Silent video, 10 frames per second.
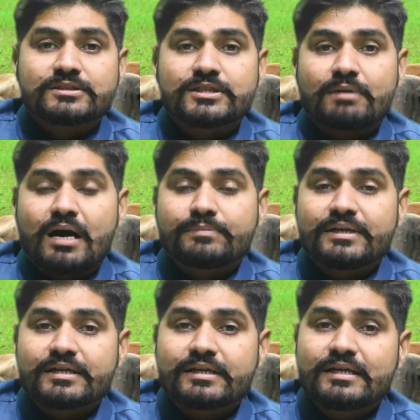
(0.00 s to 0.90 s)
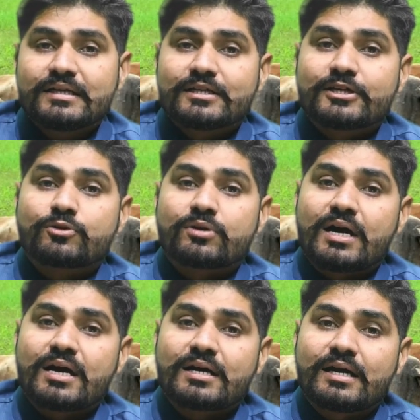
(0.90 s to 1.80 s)
जब आप देखेंगे कि जो
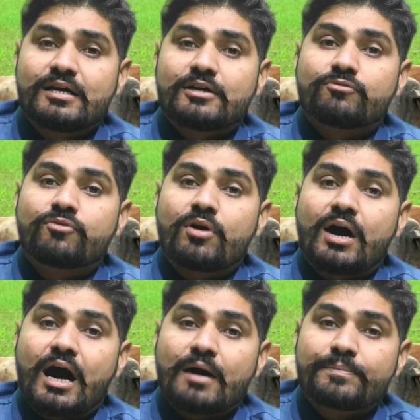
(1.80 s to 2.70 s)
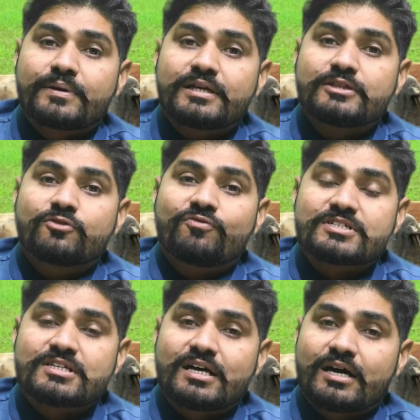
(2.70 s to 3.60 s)
राख है वो आपकी जो
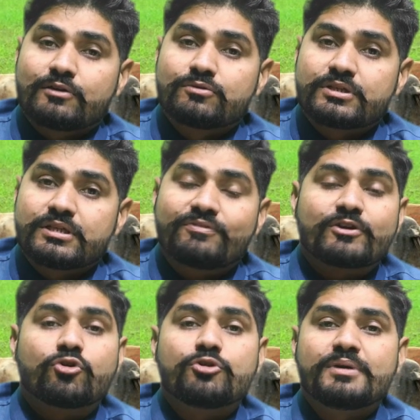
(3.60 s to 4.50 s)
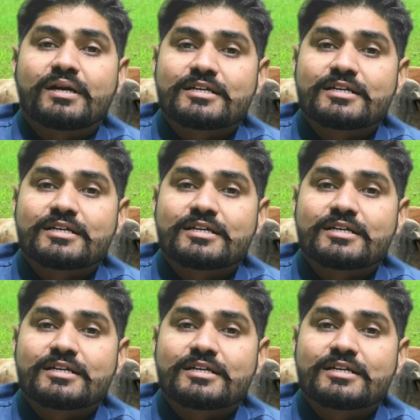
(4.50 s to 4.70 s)
फसल है आलू की या फिर कोई भी